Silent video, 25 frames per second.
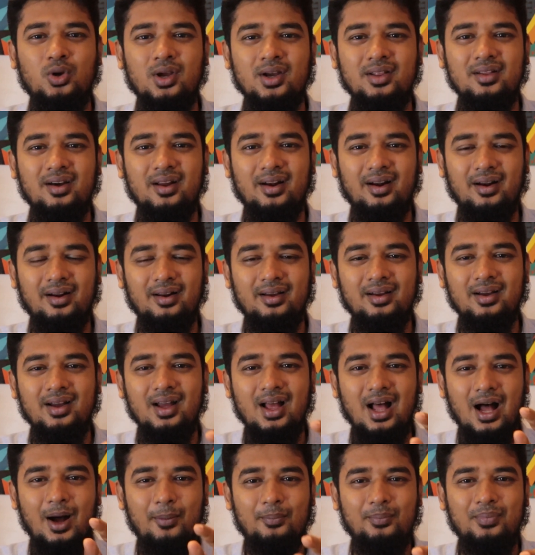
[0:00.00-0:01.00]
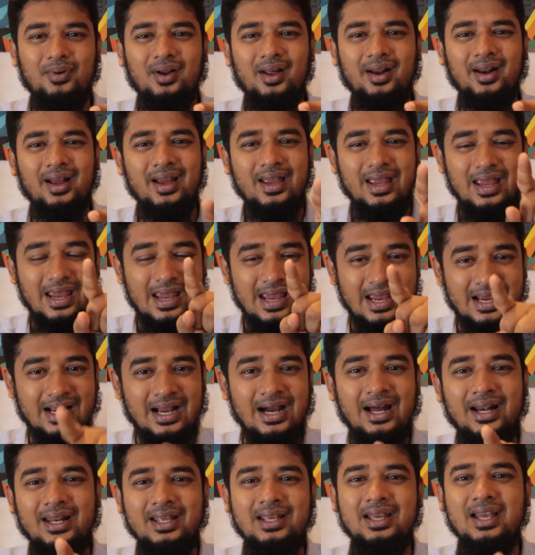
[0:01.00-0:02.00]
রুখে দাঁড়ান আপনারা
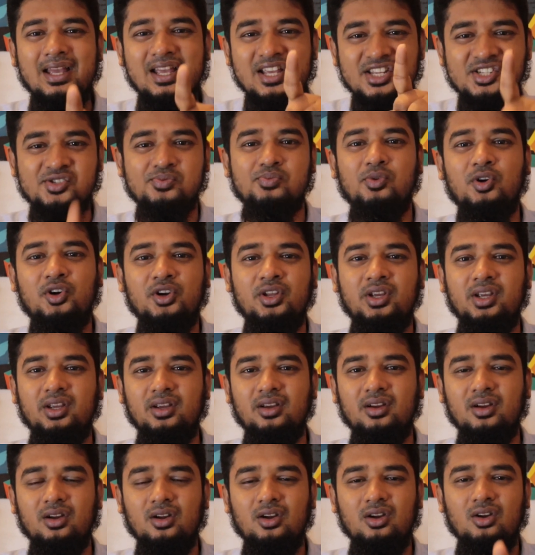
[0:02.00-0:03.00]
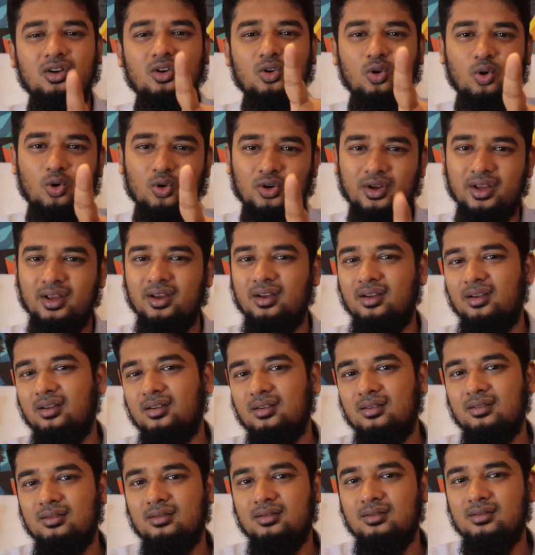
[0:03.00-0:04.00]
এইখানে এই স্পোর্টই ওকে
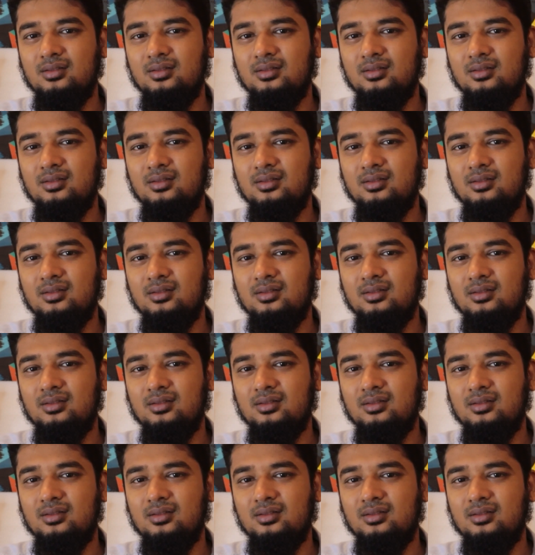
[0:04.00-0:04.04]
